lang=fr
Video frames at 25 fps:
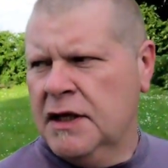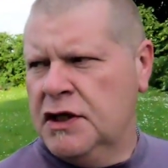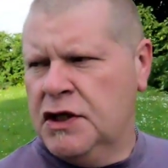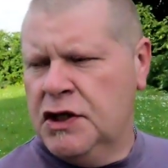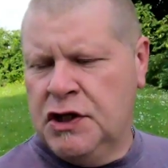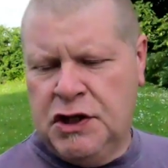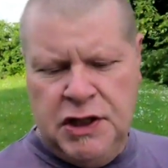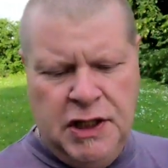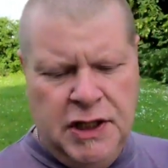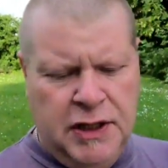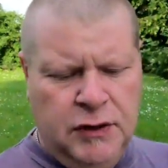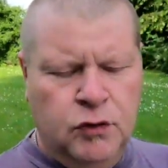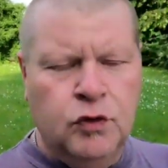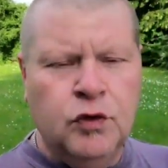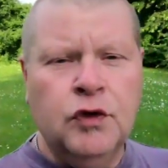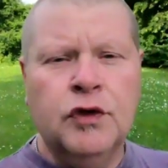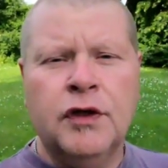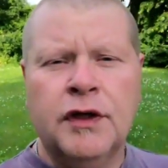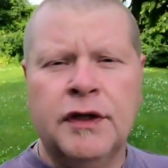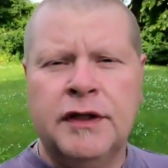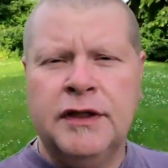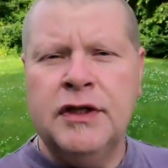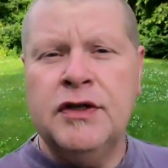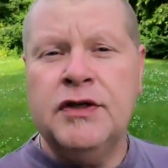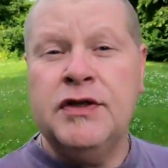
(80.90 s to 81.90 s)
J'ai tout
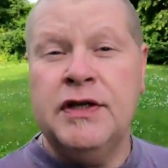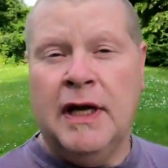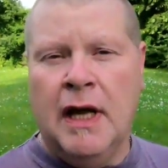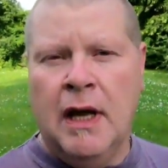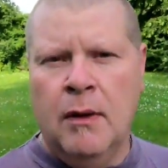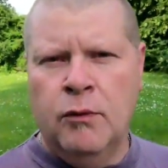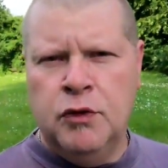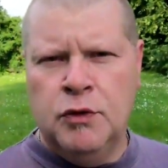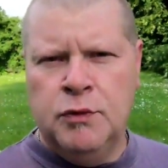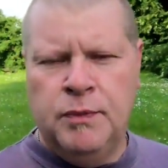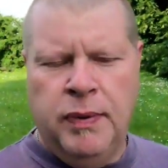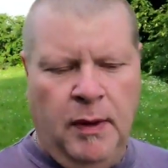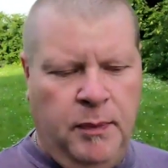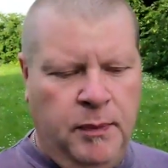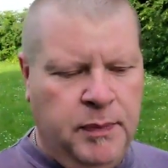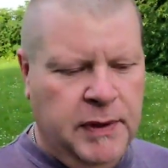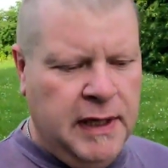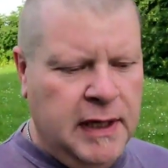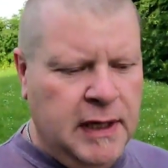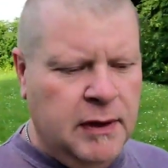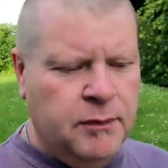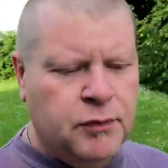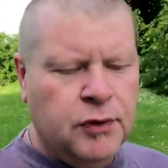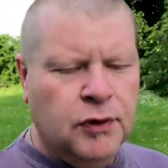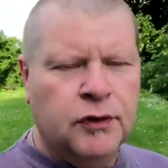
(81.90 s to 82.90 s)
noté sur un bout de
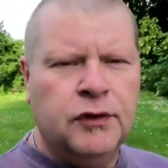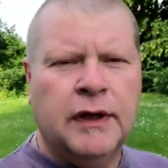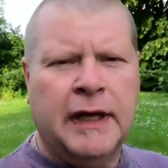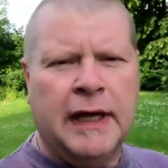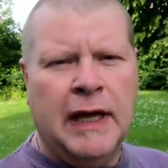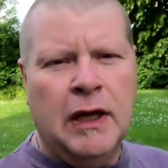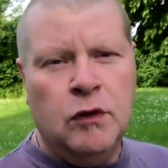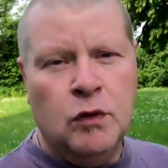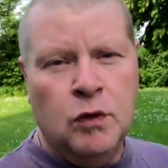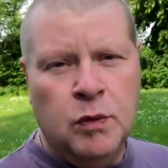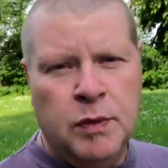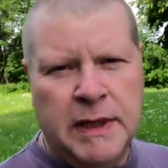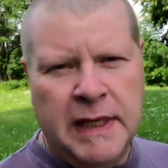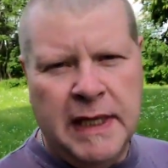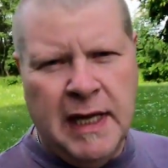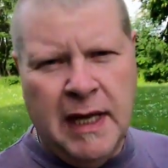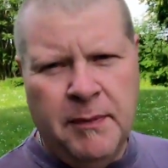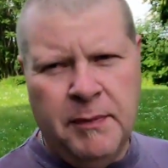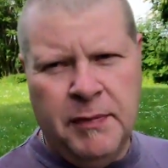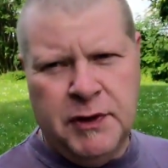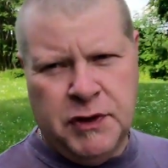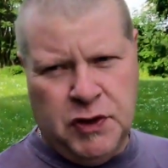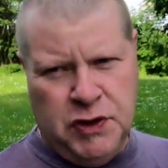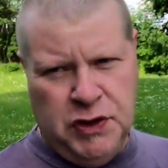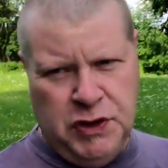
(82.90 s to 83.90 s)
papier pour ne rien oublier
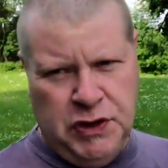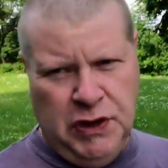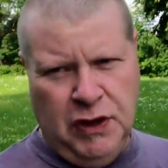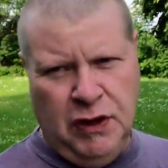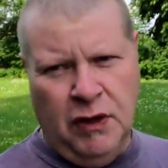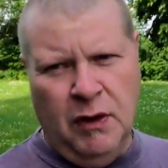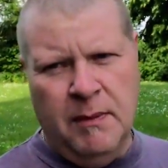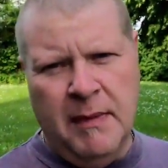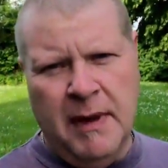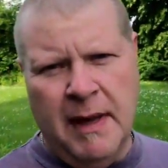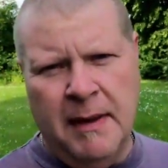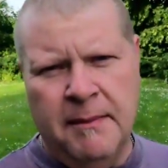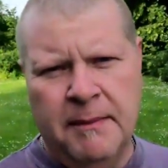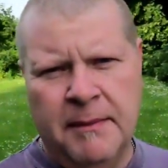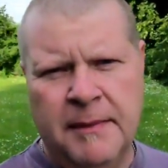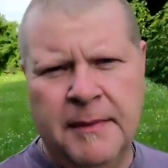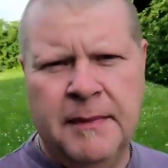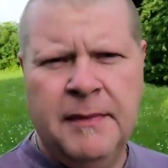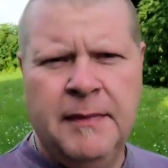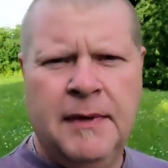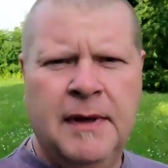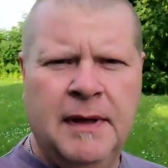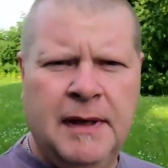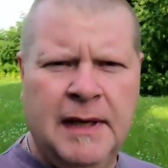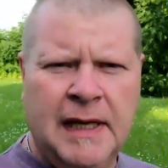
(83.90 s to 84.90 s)
parce que j'ai quand même
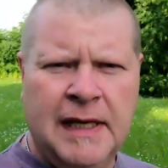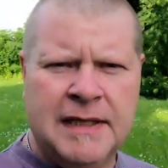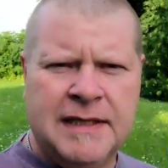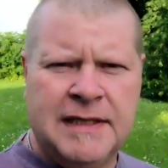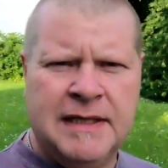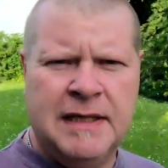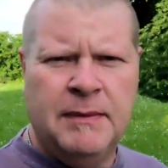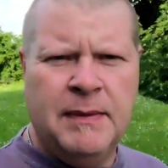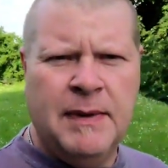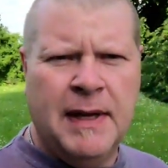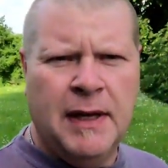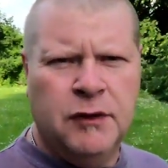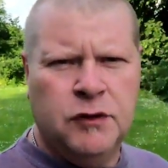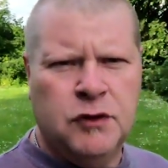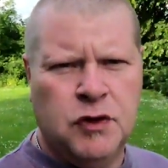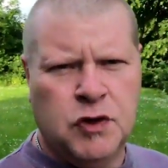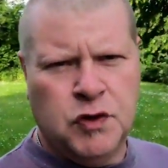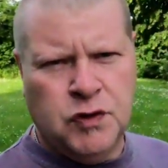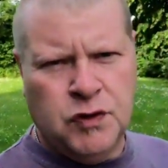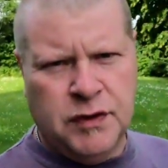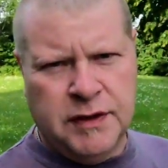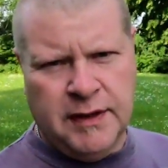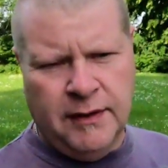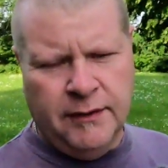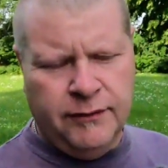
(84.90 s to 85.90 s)
assez bien de
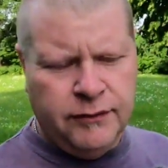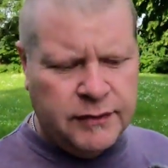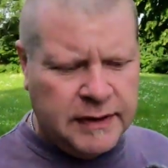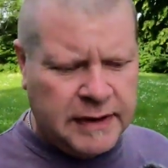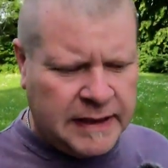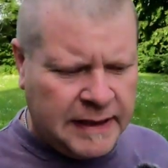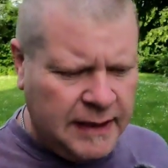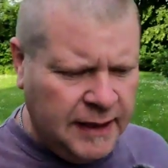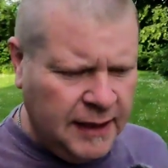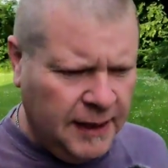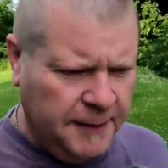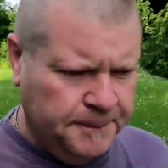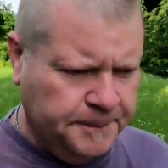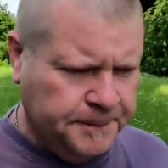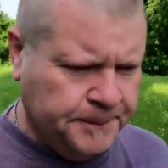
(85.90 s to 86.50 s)
choses à vous dire.